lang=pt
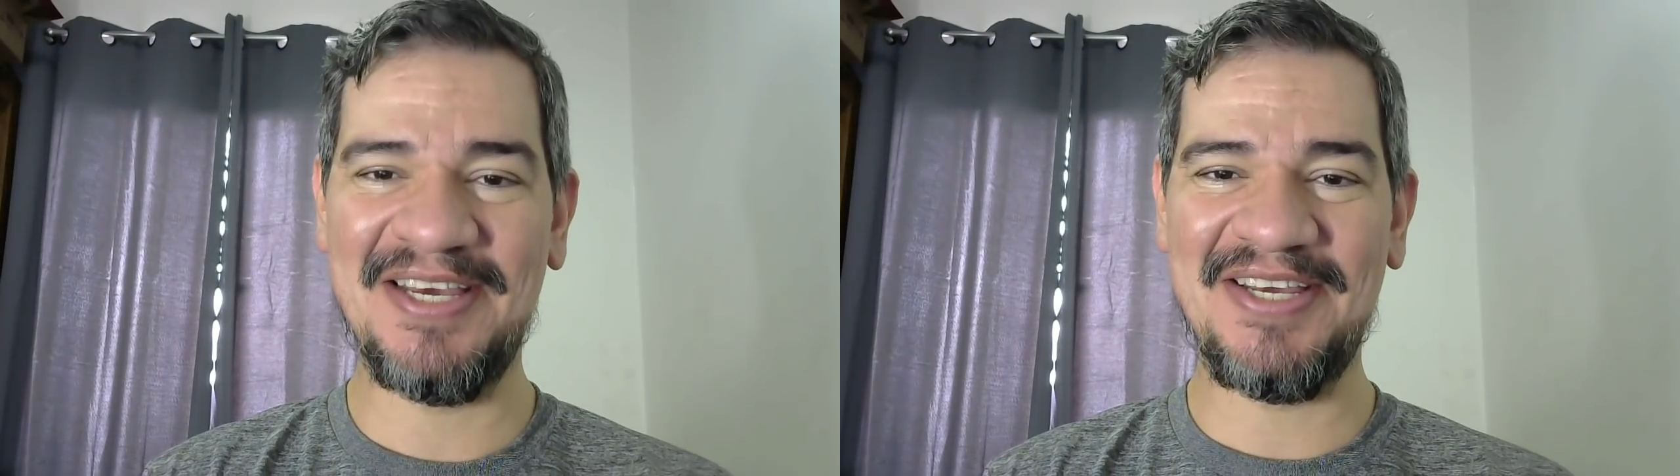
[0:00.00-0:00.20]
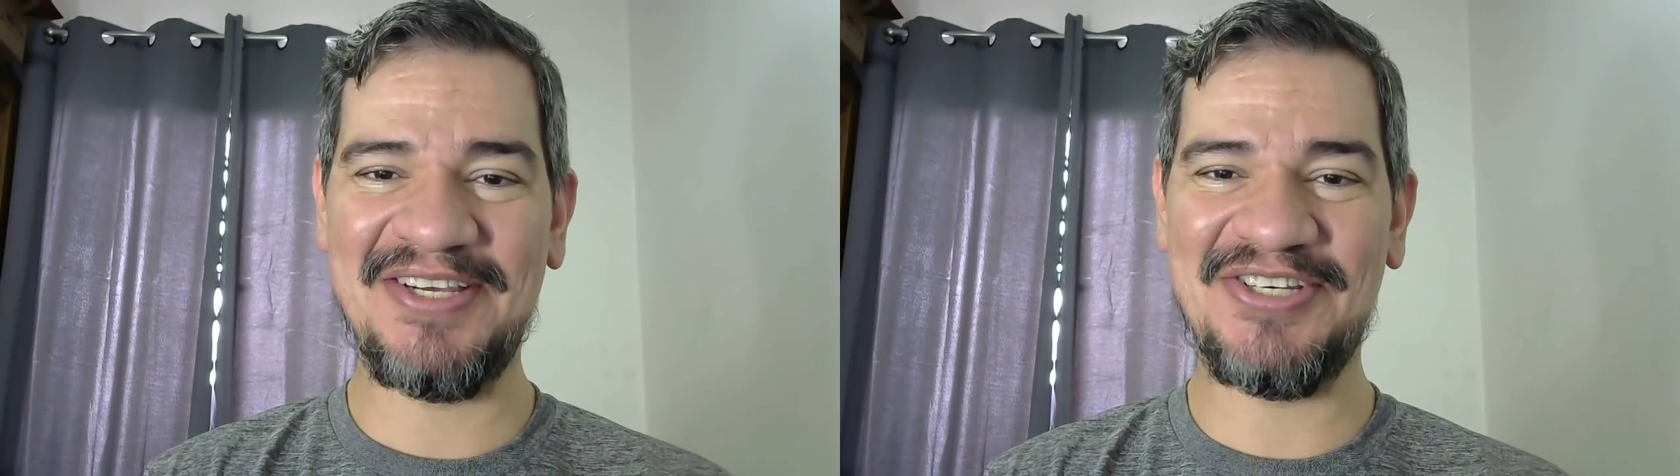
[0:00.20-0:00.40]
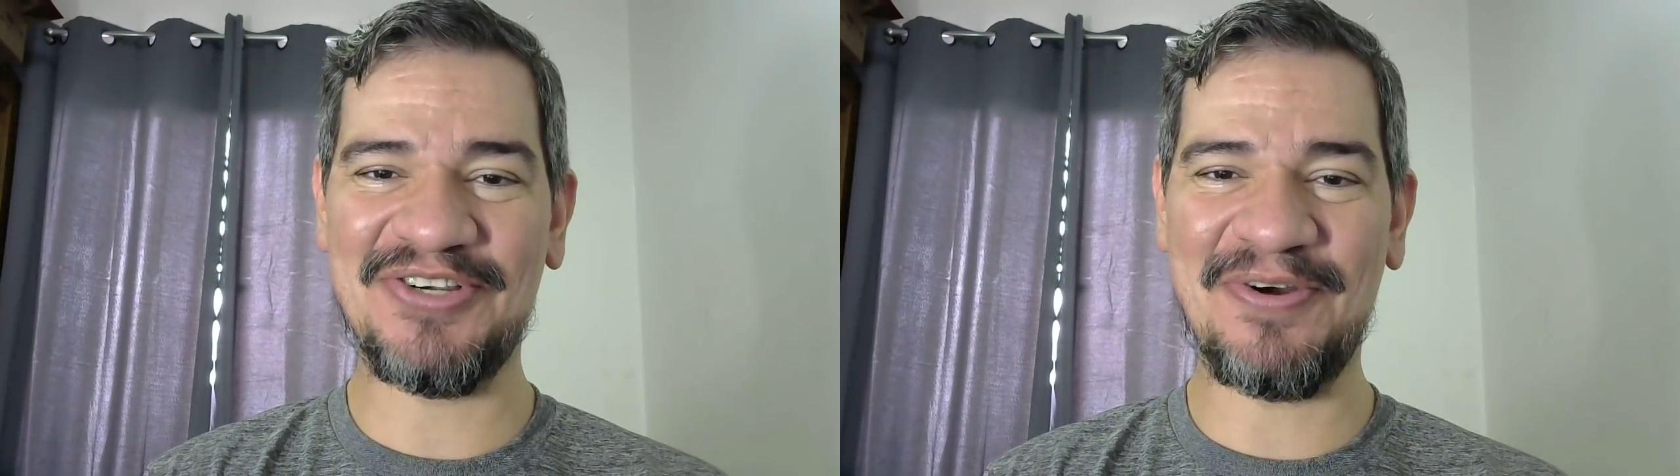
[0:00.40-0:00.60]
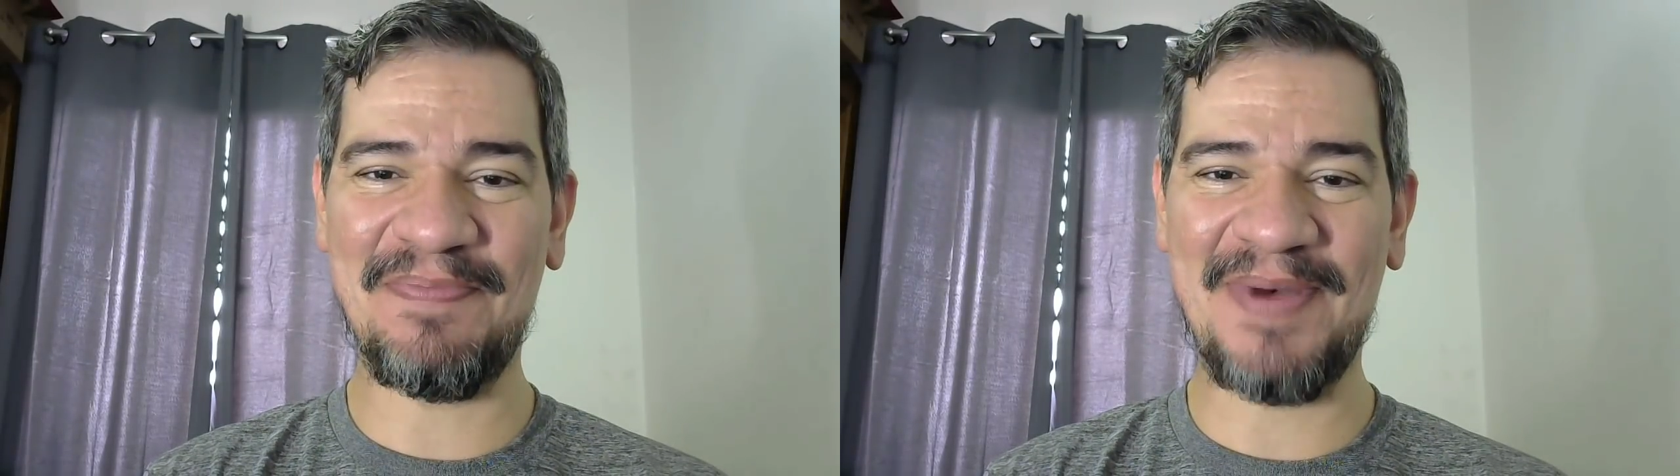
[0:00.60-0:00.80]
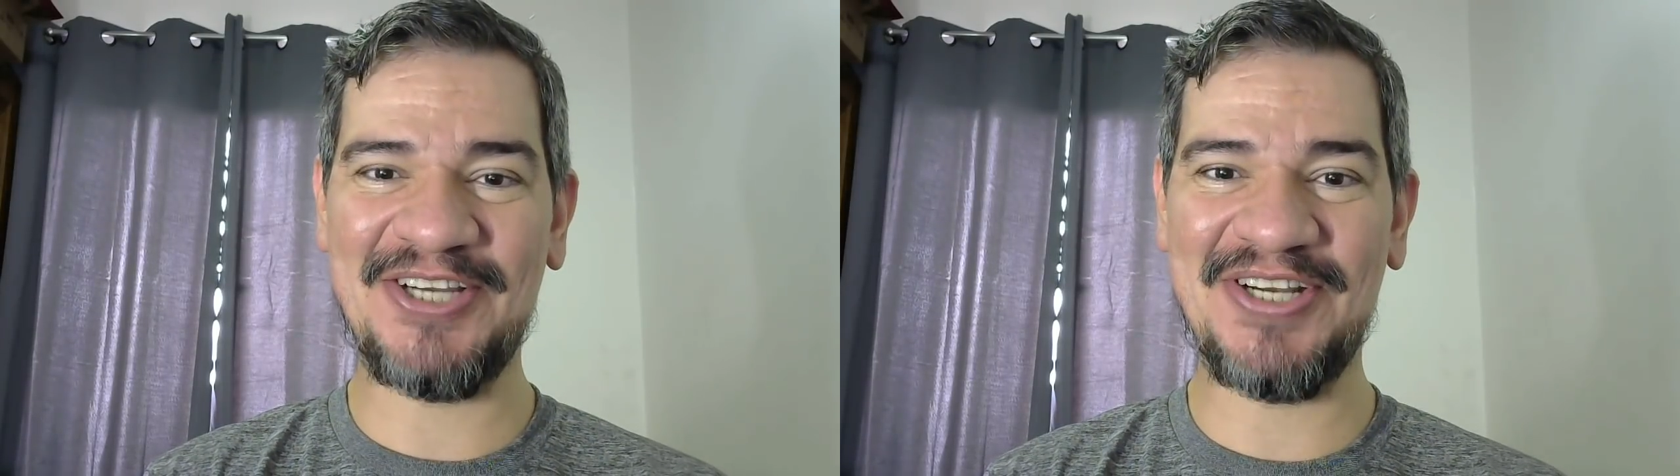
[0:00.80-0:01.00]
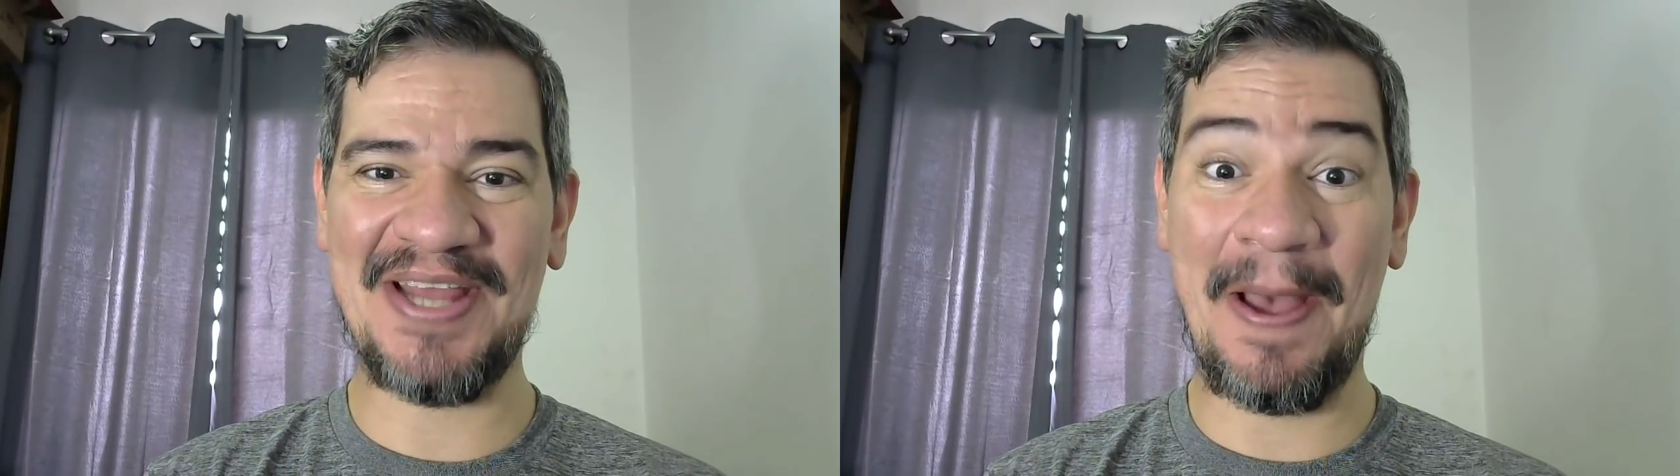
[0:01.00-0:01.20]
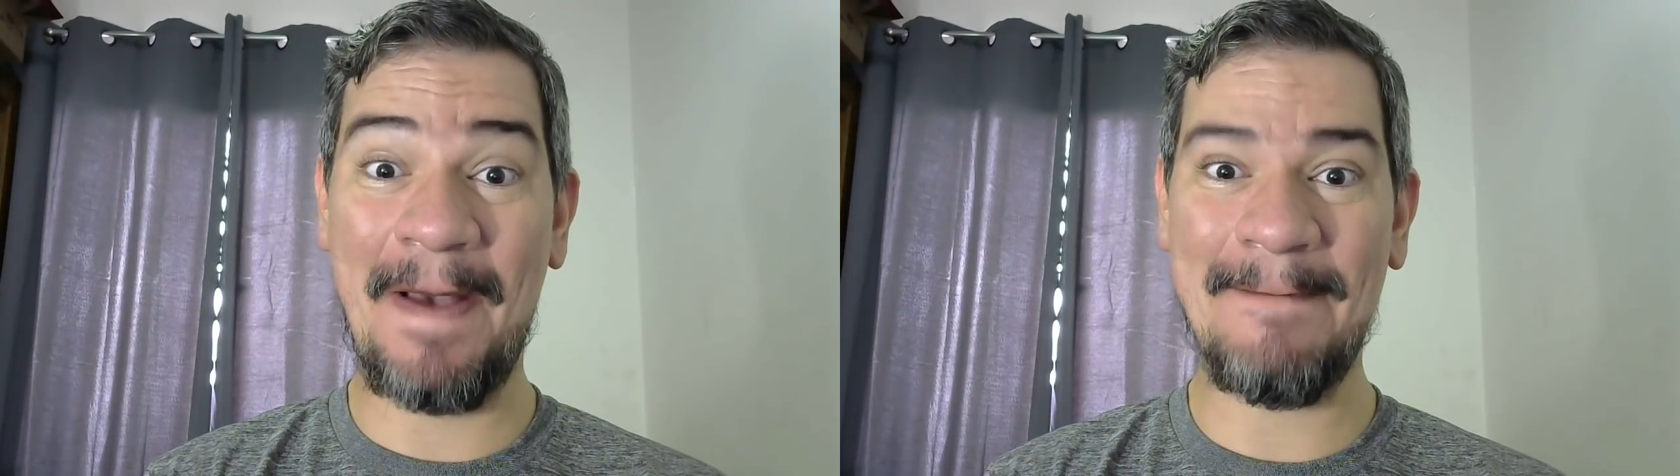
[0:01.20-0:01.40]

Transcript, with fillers: e de compartilhar